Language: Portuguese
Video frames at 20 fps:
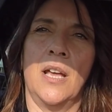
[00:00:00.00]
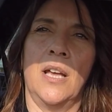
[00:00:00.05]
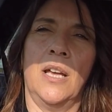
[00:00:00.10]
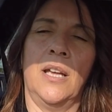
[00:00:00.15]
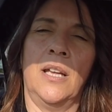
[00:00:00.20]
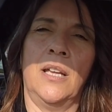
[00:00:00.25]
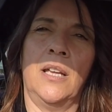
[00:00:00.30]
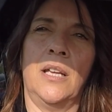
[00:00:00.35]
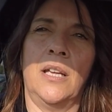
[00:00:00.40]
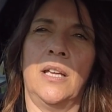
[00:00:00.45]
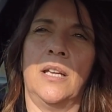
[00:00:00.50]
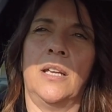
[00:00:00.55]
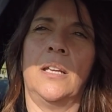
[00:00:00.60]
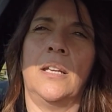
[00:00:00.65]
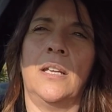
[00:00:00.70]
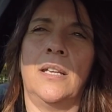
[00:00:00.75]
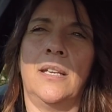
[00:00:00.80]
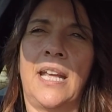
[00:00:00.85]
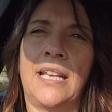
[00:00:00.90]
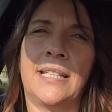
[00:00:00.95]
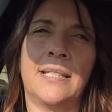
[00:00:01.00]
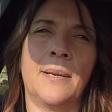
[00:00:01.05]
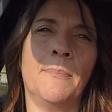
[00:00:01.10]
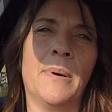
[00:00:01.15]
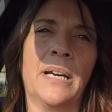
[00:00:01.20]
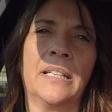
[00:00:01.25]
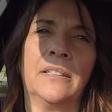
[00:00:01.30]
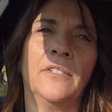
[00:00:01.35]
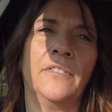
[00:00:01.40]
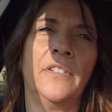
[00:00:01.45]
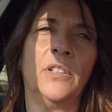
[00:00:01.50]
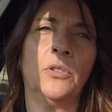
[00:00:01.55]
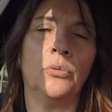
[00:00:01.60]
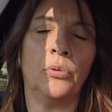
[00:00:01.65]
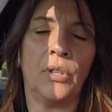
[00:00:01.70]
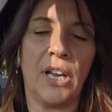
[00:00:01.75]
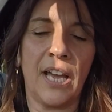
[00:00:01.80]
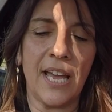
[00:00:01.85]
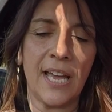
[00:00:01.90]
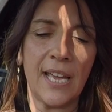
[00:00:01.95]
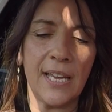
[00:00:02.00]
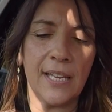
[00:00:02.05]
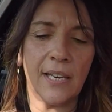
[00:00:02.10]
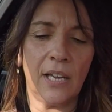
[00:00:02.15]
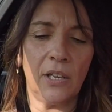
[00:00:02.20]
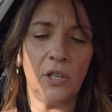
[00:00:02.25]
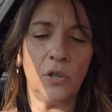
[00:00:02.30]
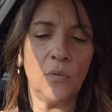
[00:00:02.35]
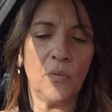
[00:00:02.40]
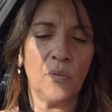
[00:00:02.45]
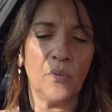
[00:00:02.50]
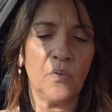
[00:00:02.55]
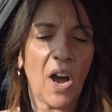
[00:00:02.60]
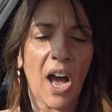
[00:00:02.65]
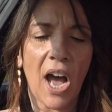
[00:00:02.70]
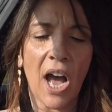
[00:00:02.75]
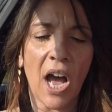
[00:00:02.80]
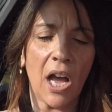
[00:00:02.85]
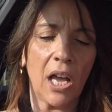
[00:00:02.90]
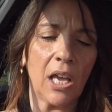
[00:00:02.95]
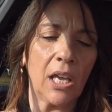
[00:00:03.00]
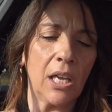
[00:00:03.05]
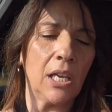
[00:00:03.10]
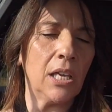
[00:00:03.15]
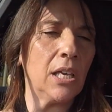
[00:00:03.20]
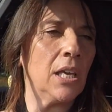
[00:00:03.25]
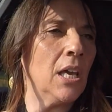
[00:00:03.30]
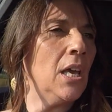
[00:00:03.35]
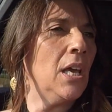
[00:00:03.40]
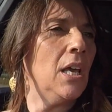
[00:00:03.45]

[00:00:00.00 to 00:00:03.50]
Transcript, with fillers: Uh, nessa parte aventureira, eu vai